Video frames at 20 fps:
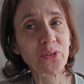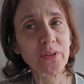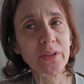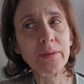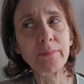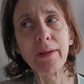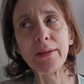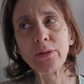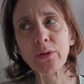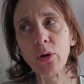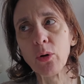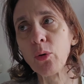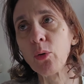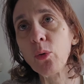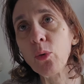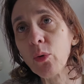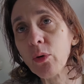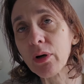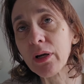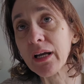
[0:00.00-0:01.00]
se dit, mais attends,
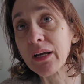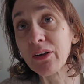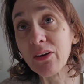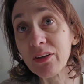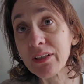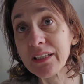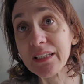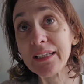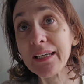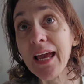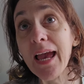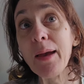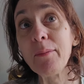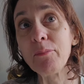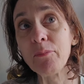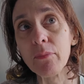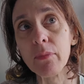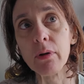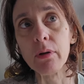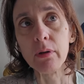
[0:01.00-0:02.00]
oh, quelqu'un qui
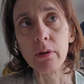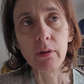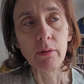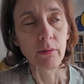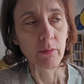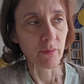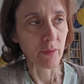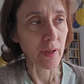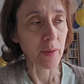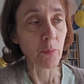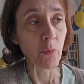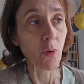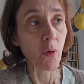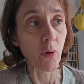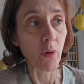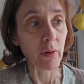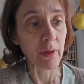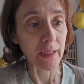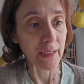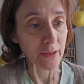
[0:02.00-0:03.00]
aime
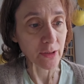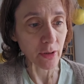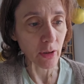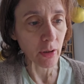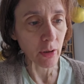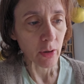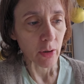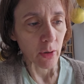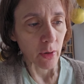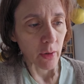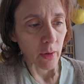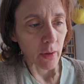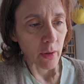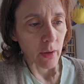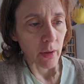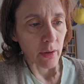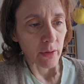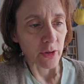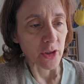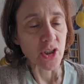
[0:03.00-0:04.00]
vraiment quelqu'un,
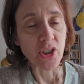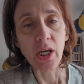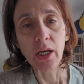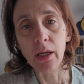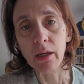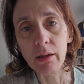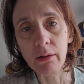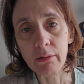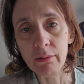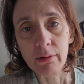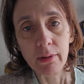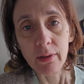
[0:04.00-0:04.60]
déjà,